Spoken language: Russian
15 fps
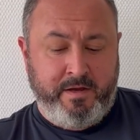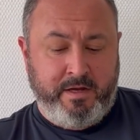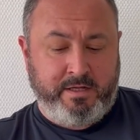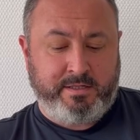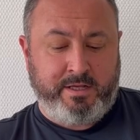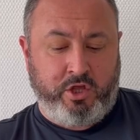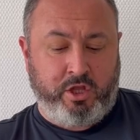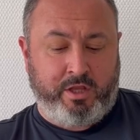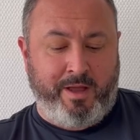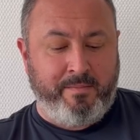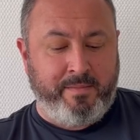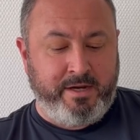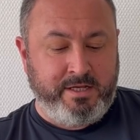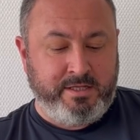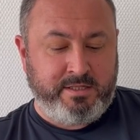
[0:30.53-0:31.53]
Значит,
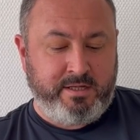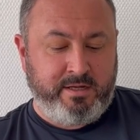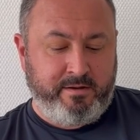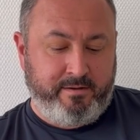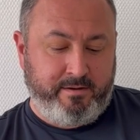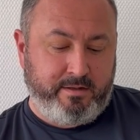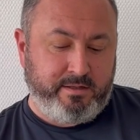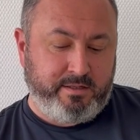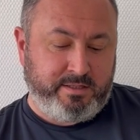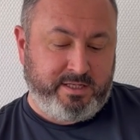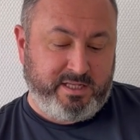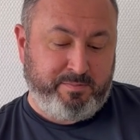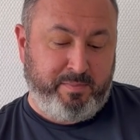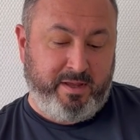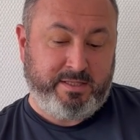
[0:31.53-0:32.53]
там рис
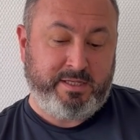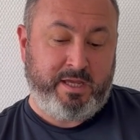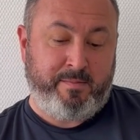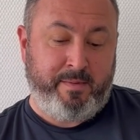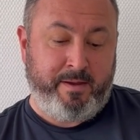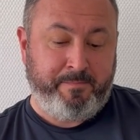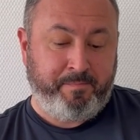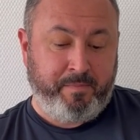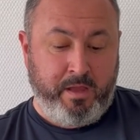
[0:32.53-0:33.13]
со специями.